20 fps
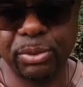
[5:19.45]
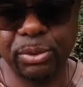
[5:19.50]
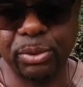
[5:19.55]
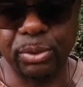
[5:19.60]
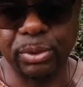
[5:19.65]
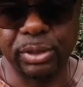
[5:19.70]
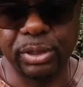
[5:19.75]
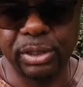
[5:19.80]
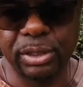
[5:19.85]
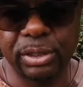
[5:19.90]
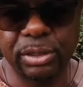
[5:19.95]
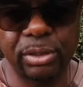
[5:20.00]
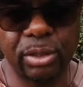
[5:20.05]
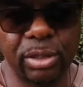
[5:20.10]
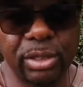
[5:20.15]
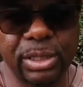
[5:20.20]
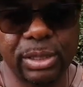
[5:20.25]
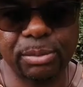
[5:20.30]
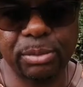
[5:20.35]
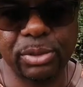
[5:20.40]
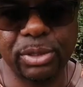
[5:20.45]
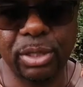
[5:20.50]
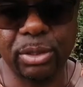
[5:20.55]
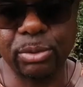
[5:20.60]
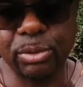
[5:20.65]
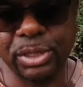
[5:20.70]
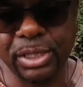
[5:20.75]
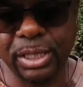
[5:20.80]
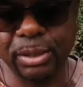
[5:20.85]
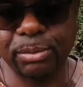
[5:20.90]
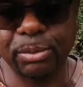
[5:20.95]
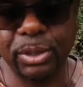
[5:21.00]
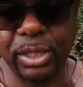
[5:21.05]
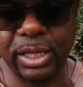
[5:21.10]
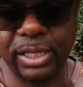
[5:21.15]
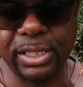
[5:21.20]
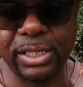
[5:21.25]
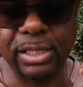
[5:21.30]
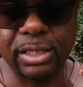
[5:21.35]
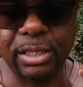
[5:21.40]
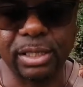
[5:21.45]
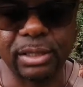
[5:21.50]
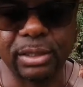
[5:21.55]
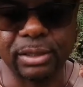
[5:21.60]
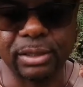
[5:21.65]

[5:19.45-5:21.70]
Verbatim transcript: plus trop. Donc c'est pour ça qu'on tient un peu la racine.